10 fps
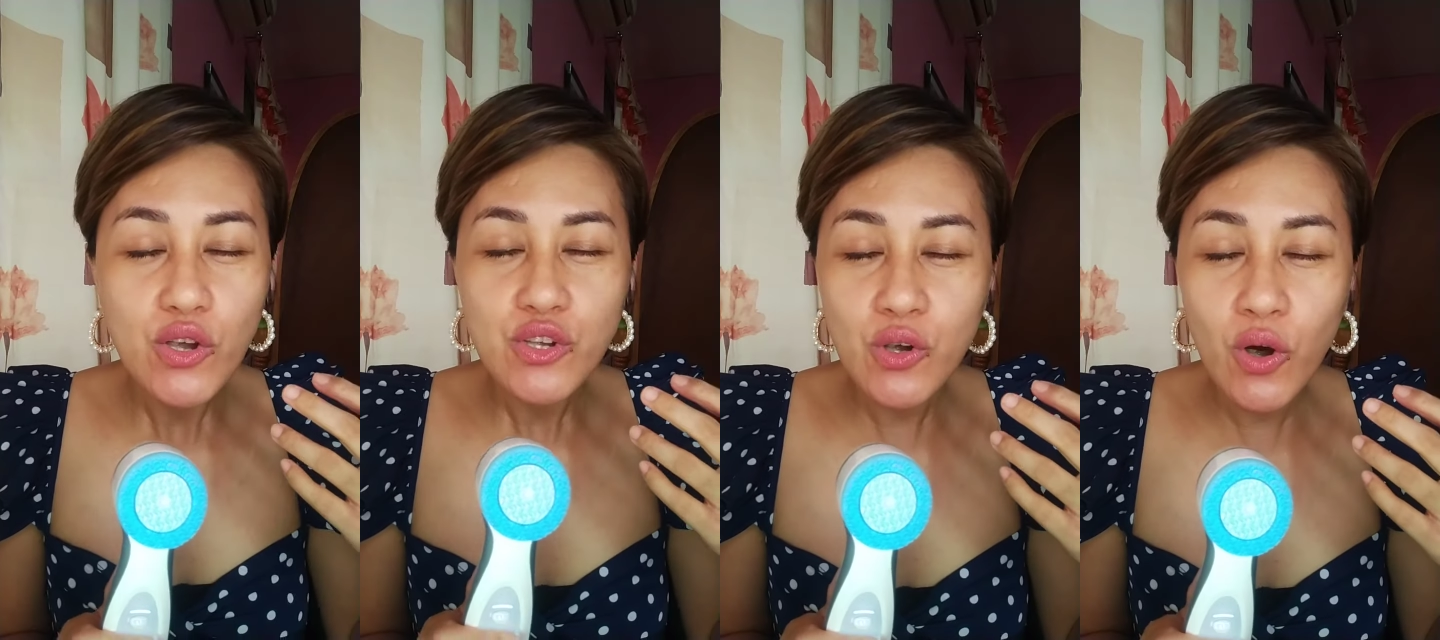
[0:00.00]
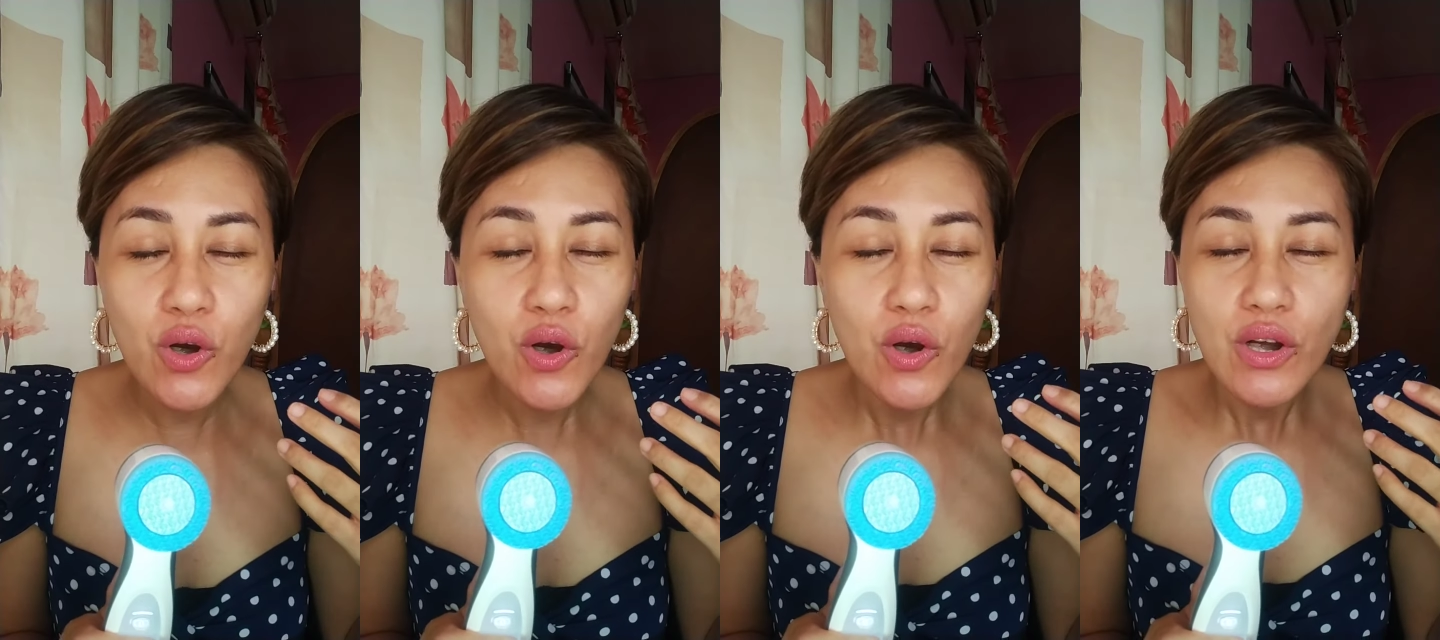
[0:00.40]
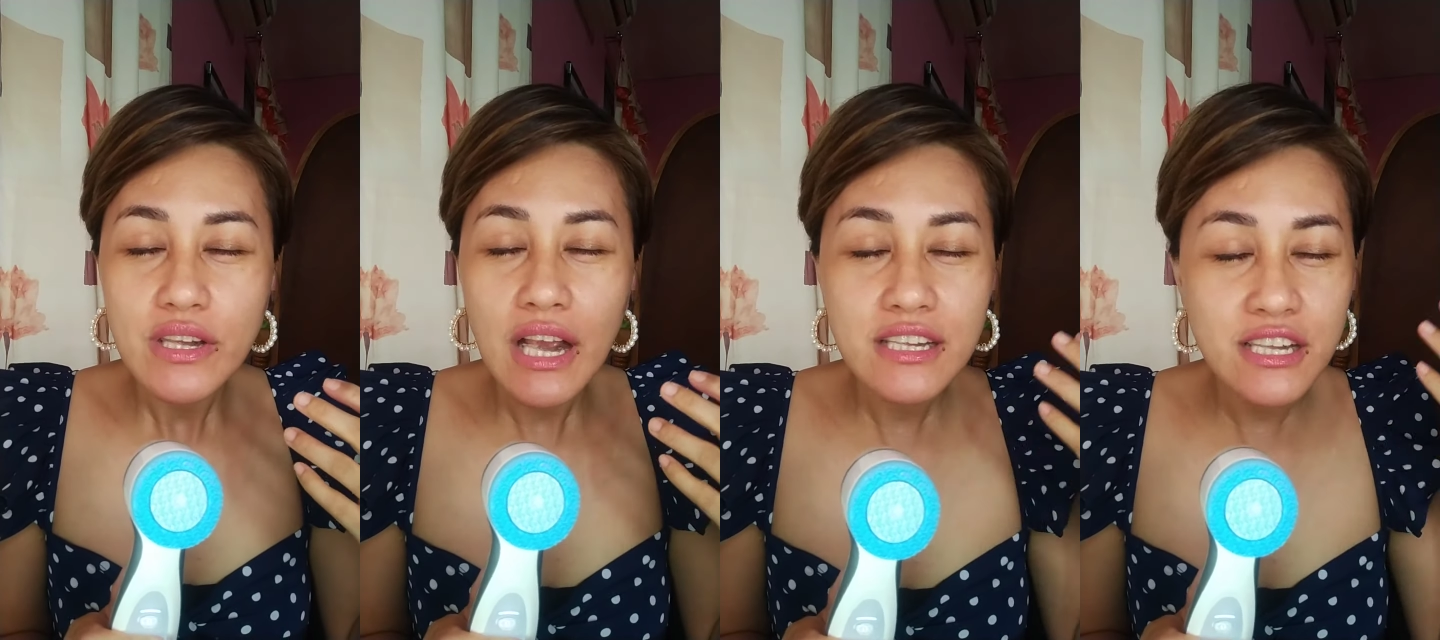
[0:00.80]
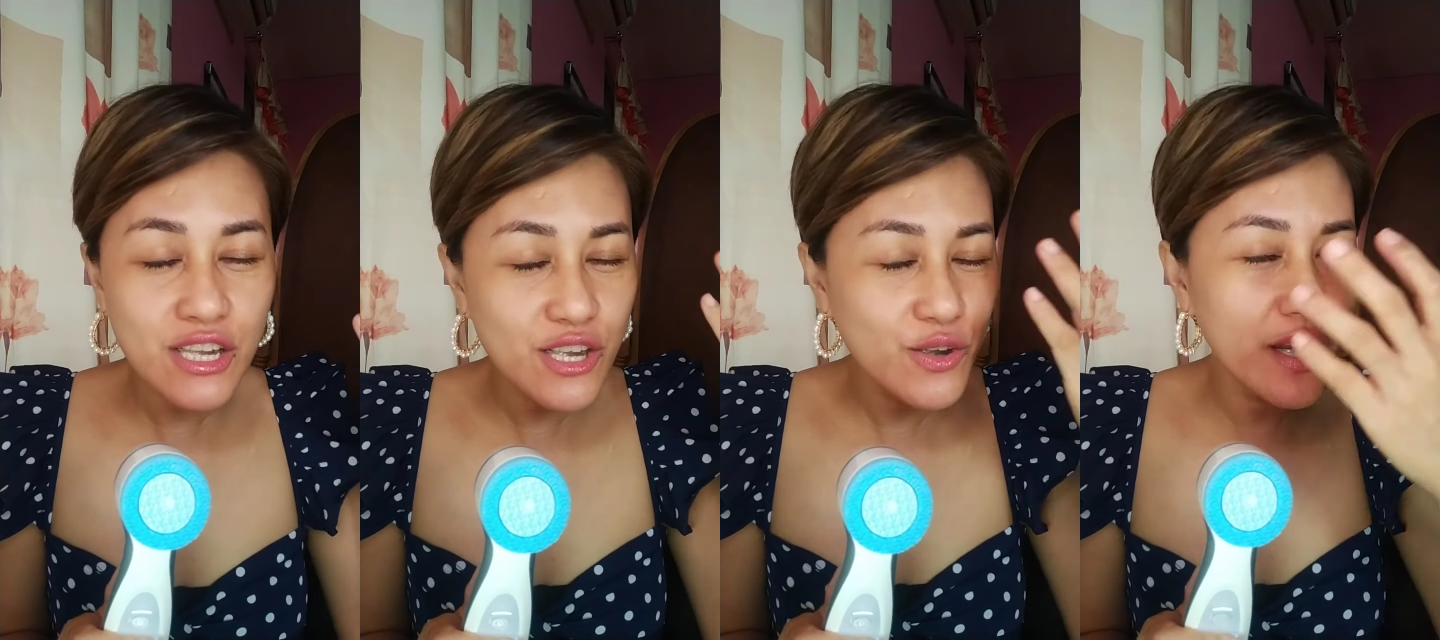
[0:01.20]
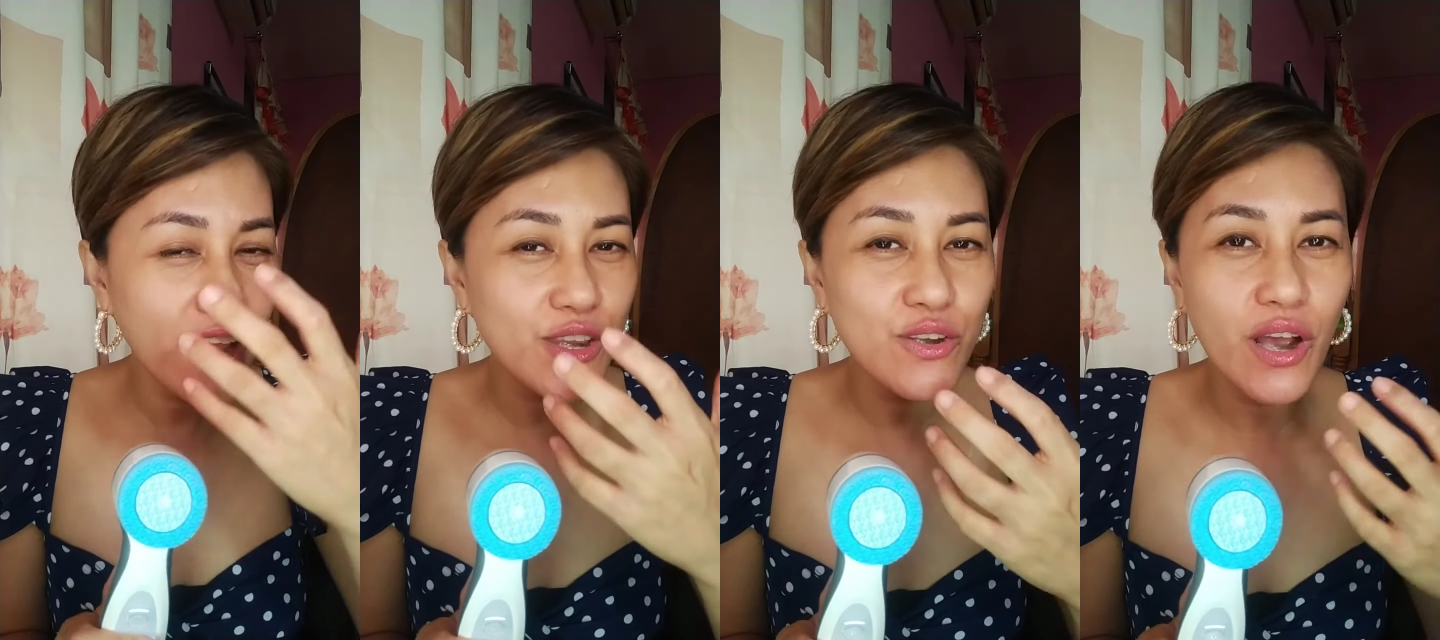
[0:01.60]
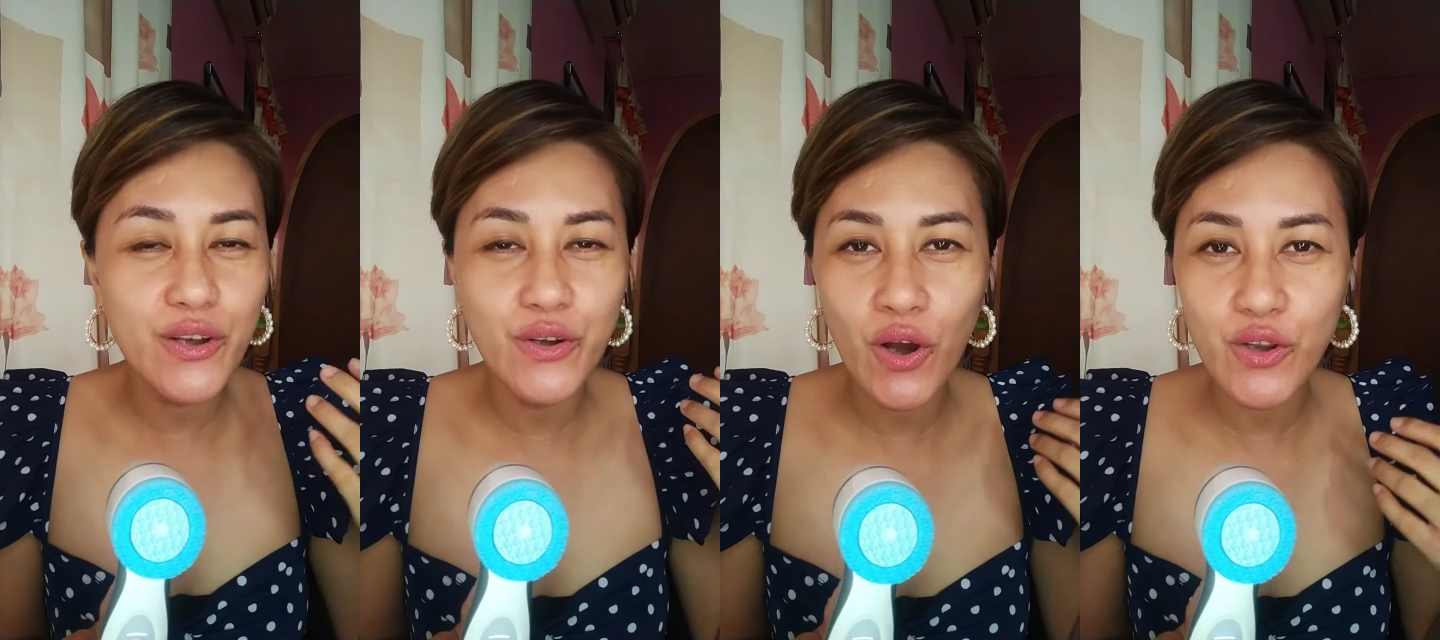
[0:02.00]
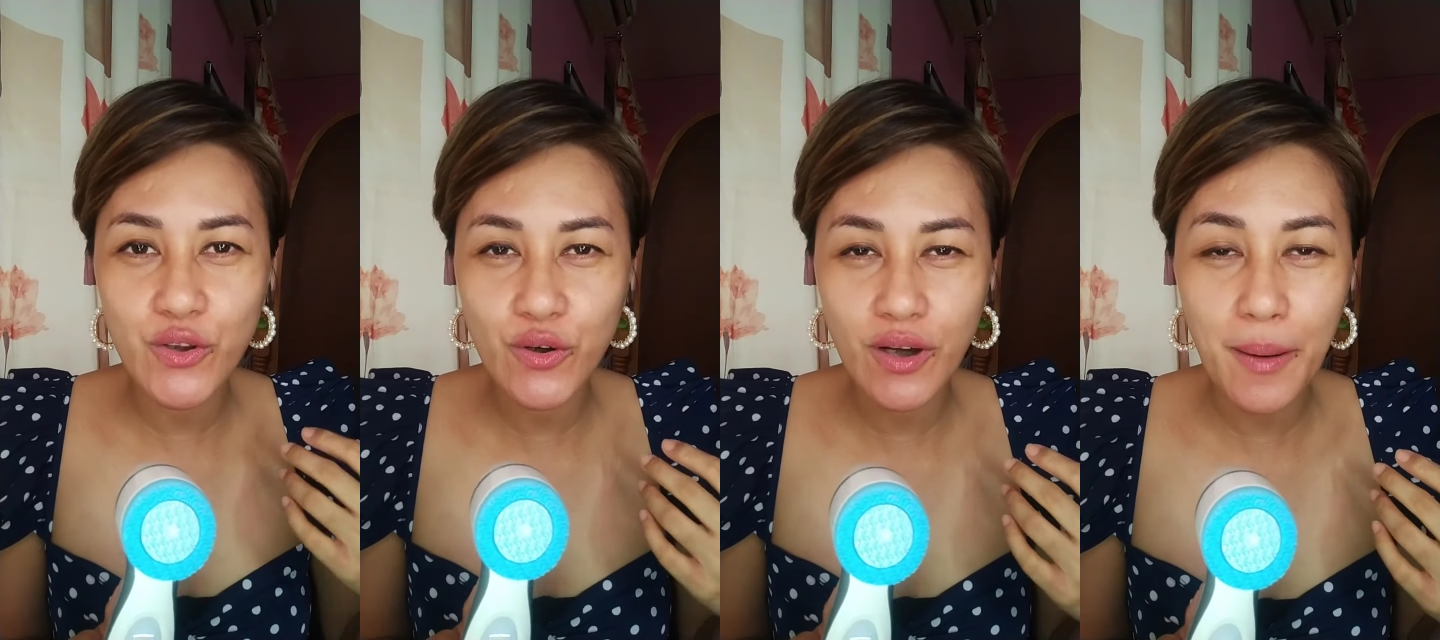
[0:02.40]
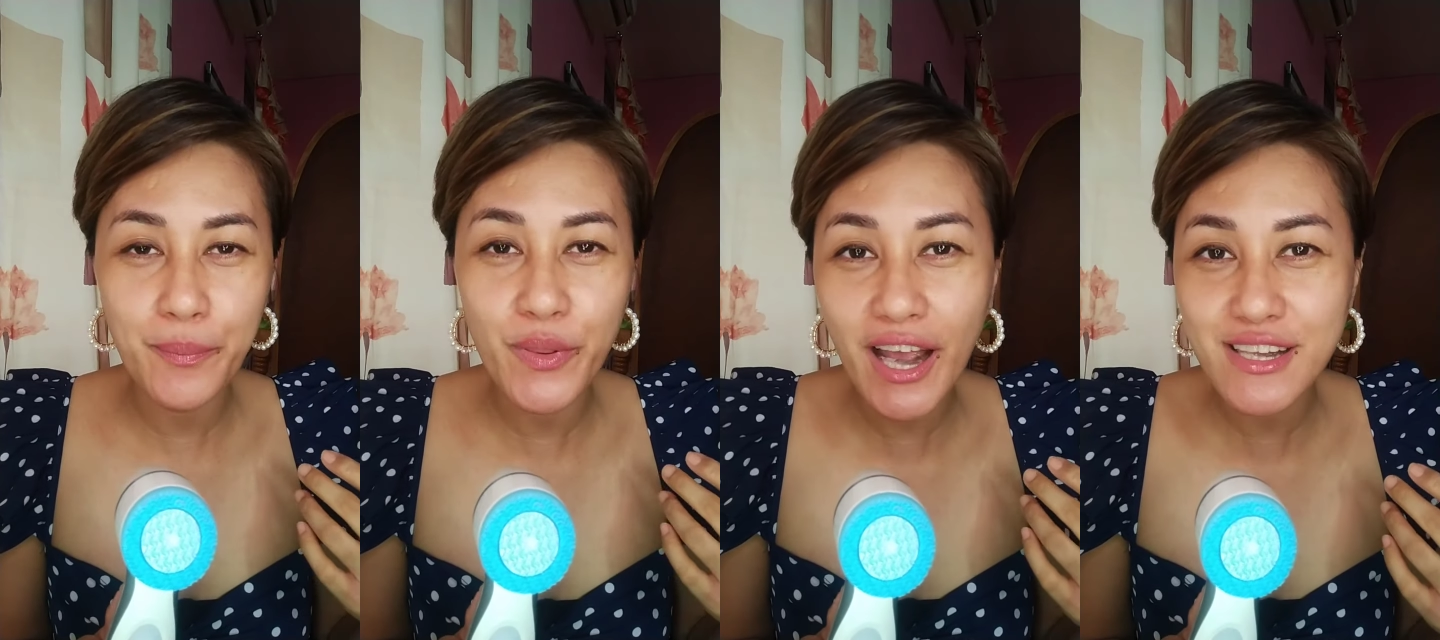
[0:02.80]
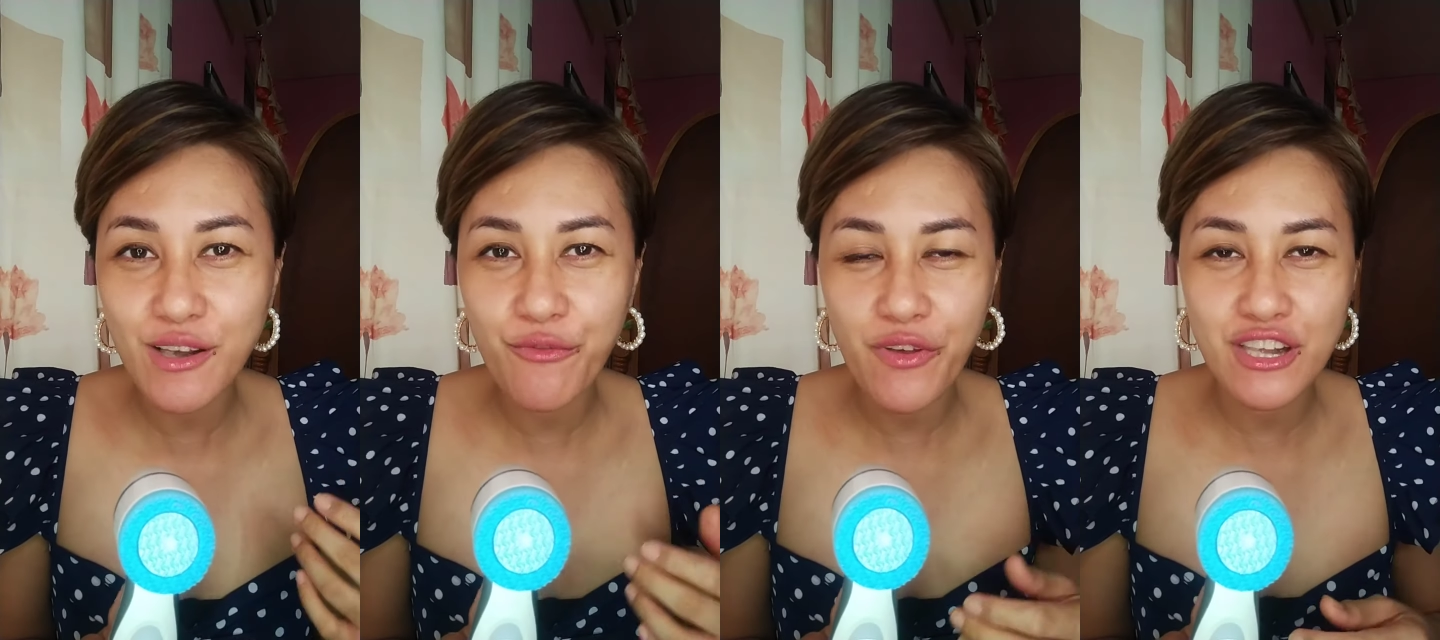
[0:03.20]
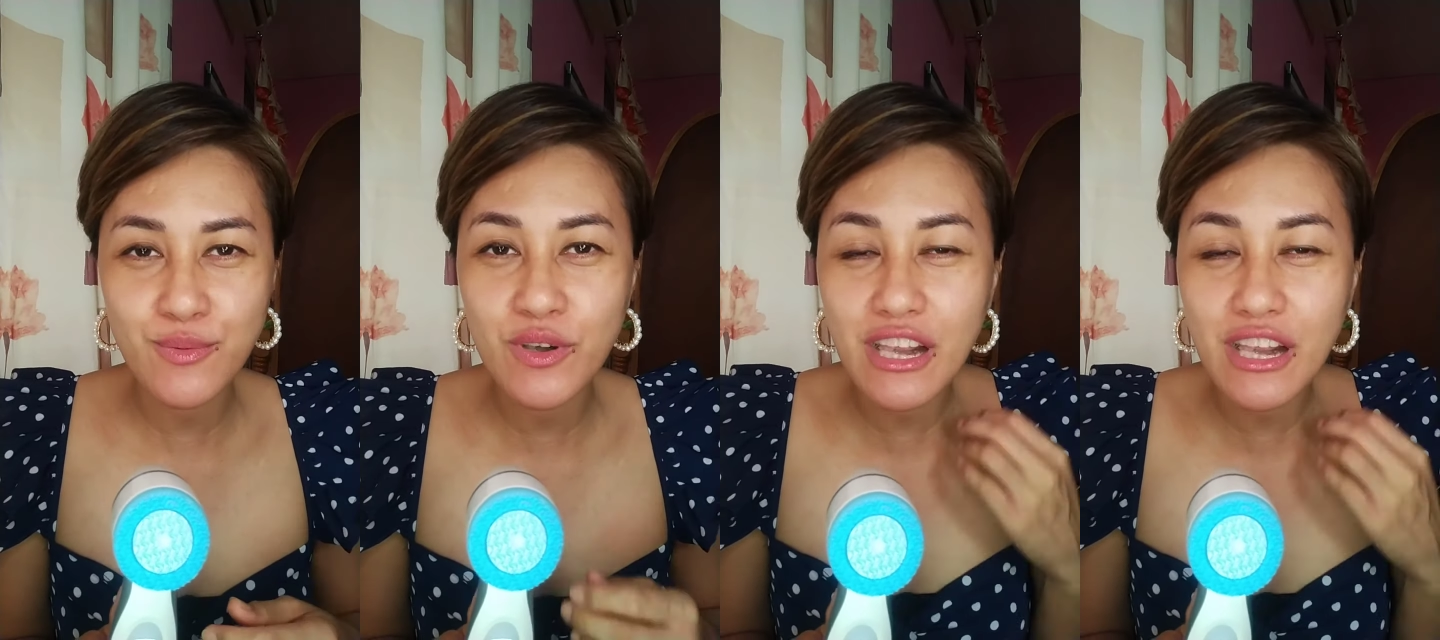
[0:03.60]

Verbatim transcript: So, nagsi-circulate yung ano, yung uh, blood sa face mo.